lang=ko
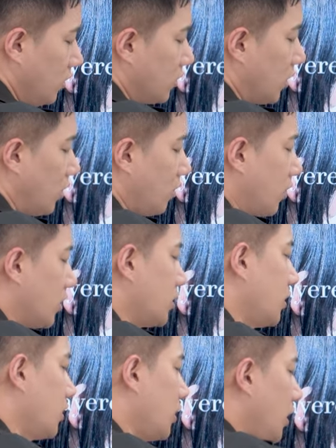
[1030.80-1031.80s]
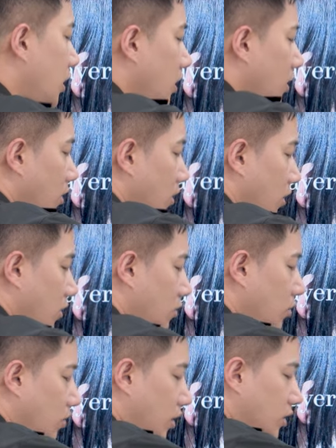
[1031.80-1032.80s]
자, 갖고 왔을 때
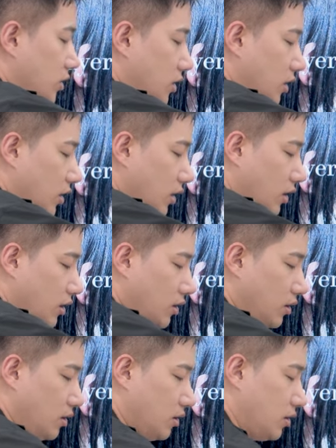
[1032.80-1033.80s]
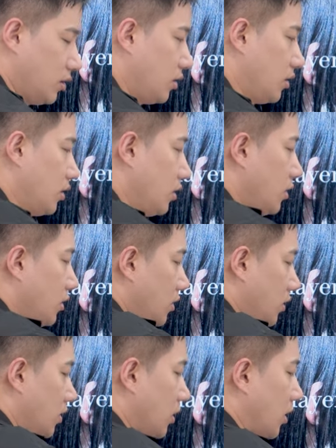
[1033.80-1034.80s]
똑같이
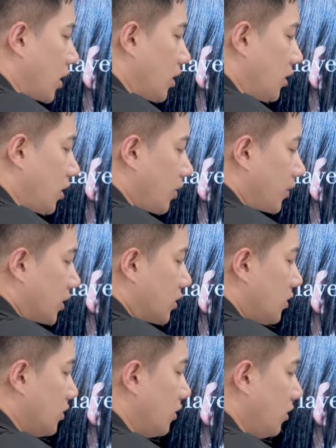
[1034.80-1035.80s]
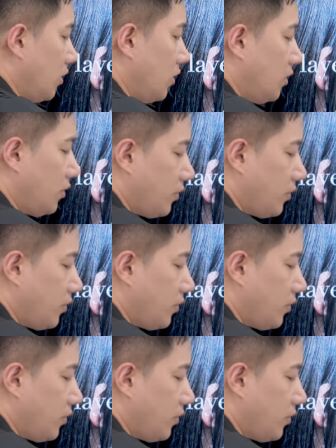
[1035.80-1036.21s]
자, 가이드라인 맞춰서